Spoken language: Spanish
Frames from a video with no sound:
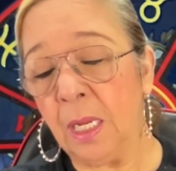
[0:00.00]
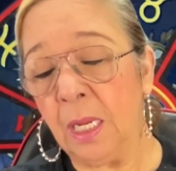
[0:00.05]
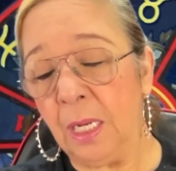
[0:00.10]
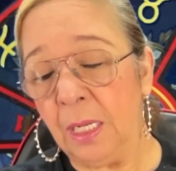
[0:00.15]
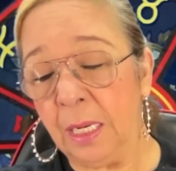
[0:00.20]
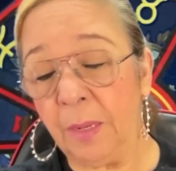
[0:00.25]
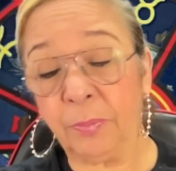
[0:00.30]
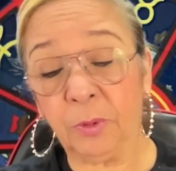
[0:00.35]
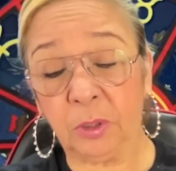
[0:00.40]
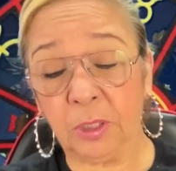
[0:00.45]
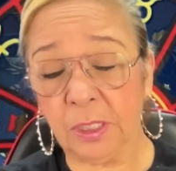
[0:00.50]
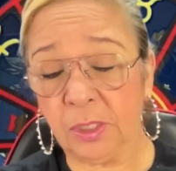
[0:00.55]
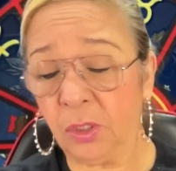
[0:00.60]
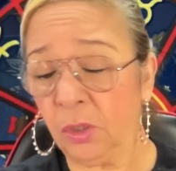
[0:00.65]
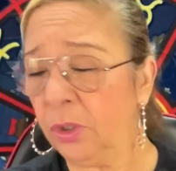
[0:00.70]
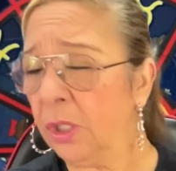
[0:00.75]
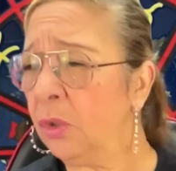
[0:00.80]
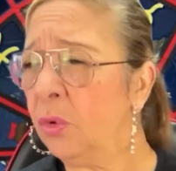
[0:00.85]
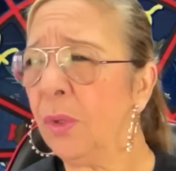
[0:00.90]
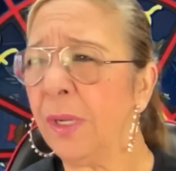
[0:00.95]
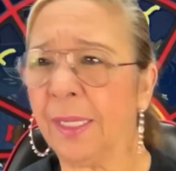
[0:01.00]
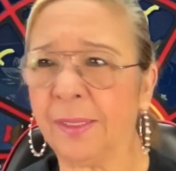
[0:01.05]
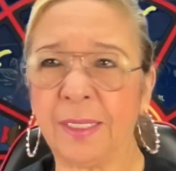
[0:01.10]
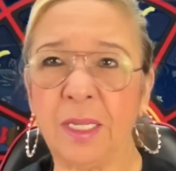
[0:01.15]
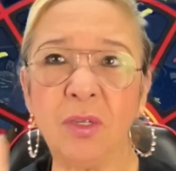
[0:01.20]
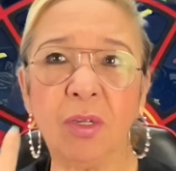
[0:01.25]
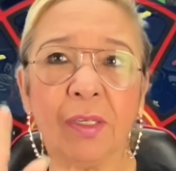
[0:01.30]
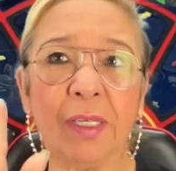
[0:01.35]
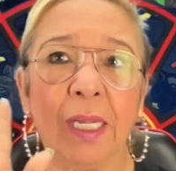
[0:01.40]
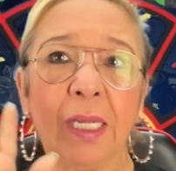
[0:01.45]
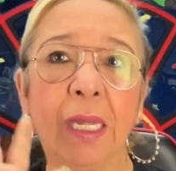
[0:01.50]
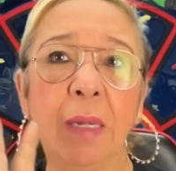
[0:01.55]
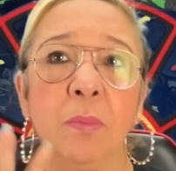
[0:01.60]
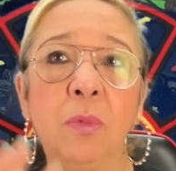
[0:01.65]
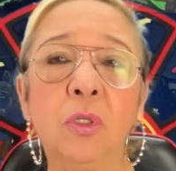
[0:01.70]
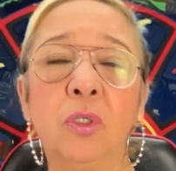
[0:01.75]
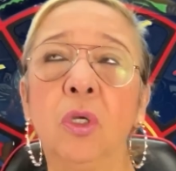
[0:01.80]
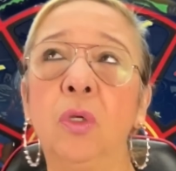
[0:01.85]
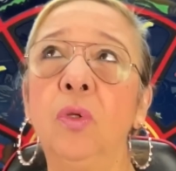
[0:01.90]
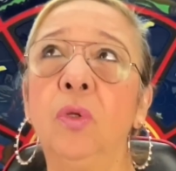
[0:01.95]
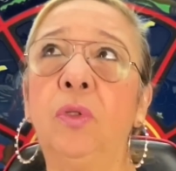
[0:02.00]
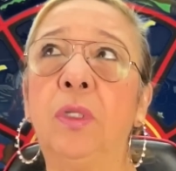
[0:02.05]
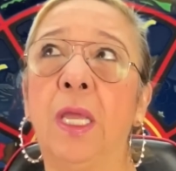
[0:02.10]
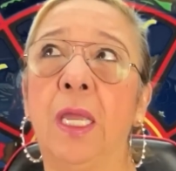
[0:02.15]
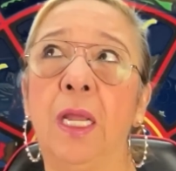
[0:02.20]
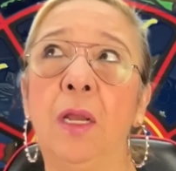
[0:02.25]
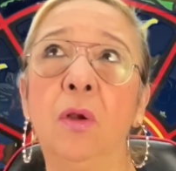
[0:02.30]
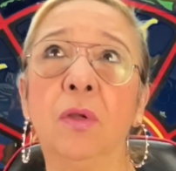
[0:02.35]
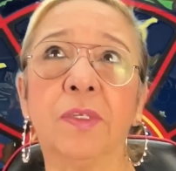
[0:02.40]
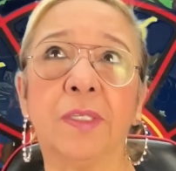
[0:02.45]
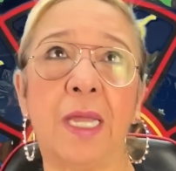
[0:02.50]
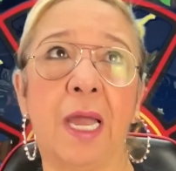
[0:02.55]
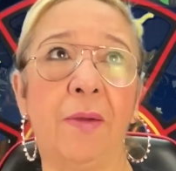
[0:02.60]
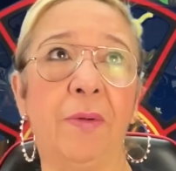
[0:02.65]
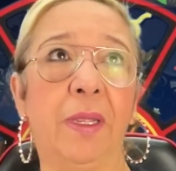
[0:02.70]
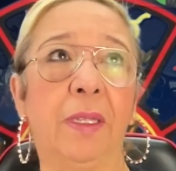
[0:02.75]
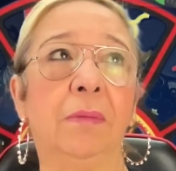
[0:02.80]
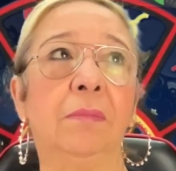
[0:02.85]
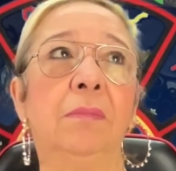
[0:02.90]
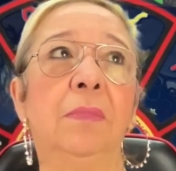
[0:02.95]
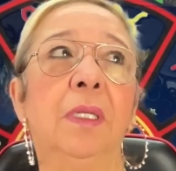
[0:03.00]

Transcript: La protección de tu casa, yo sé que muchos de ustedes lo saben.